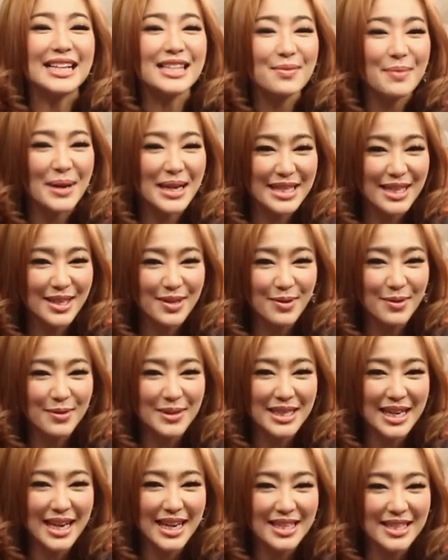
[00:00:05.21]
ท่านสมาชิก True
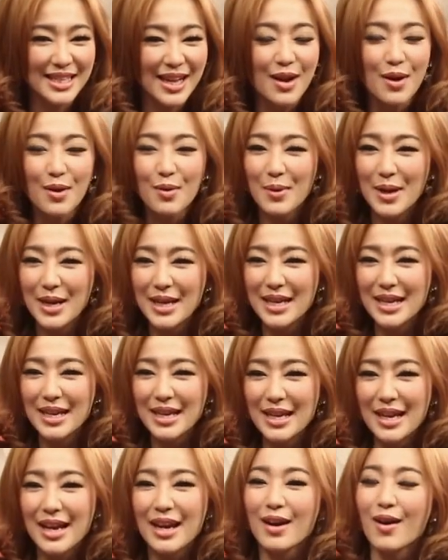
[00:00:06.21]
v i s i o n วัน
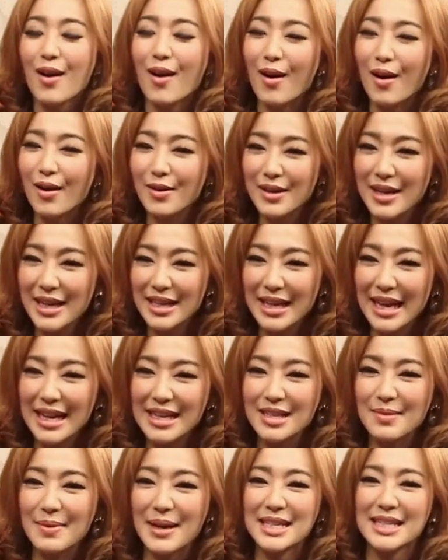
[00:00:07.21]
นี้ขอเรียนท่า
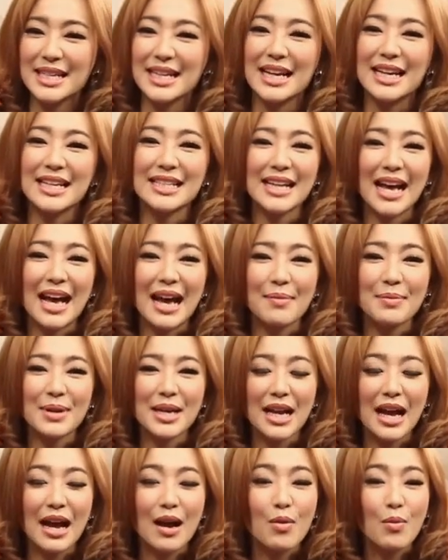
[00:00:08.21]
นสมาชิกให้ทราบ
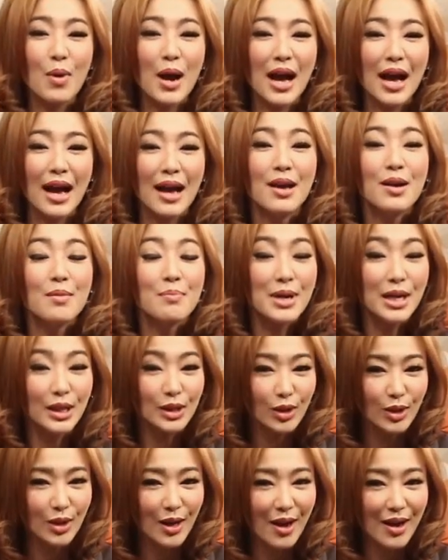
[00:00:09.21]
นะคะว่า เพื่อ
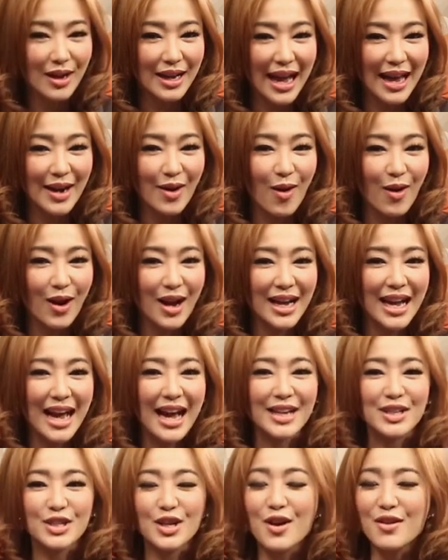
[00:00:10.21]
ทดลองการออกอา
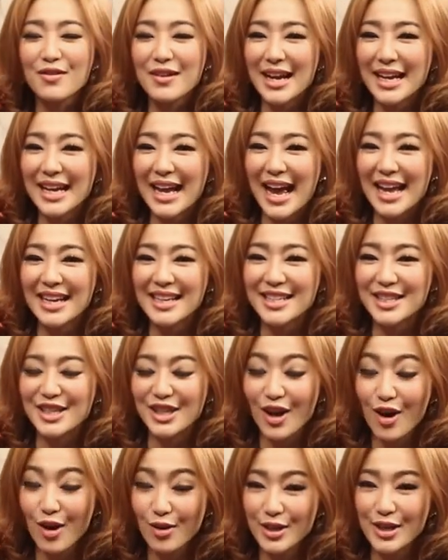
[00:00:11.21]
กาศช่องรายการดิจิ
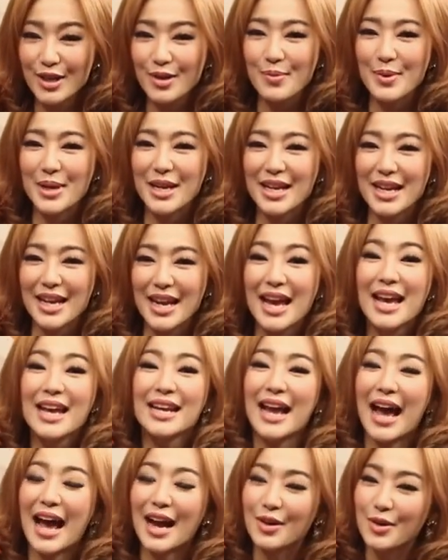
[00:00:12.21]
ทัลทีวี
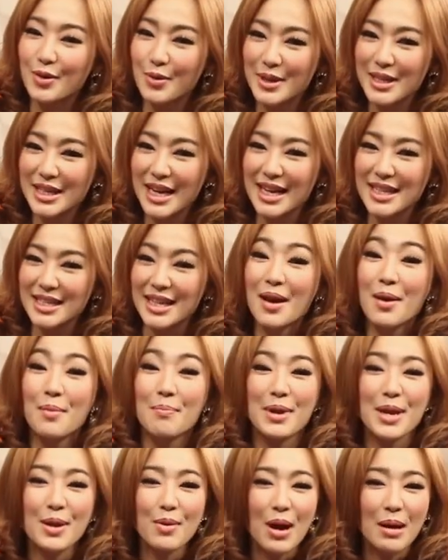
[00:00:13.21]
ทาง True v i s i o n
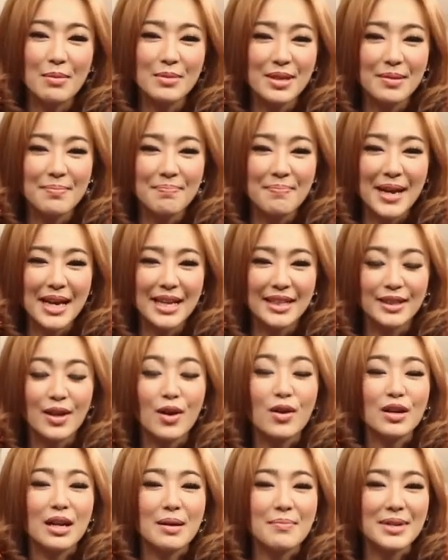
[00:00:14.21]
มีความจำเป็น
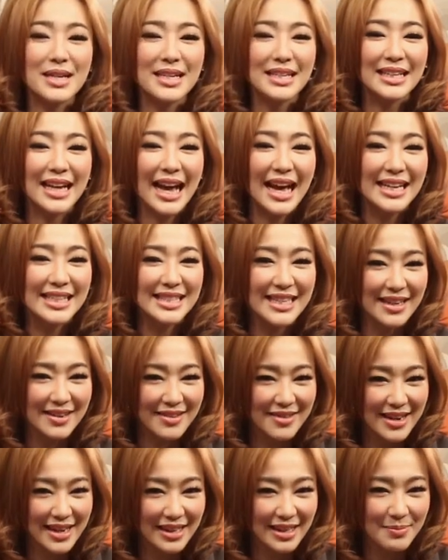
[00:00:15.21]
ต้องดำเนินการจัด
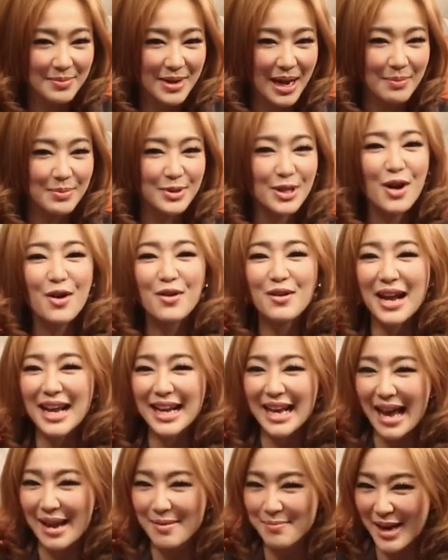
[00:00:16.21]
เรียงลำดับช่องรา
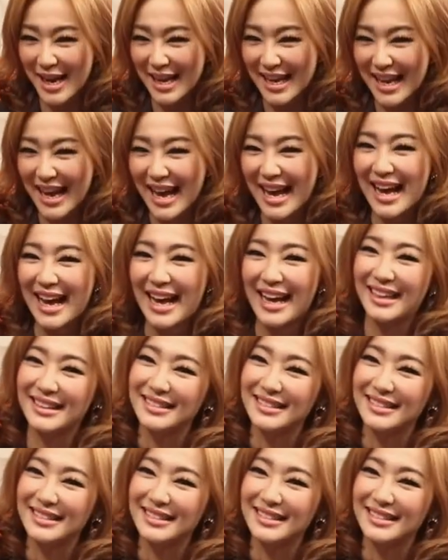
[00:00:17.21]
ยการใหม่ค่ะ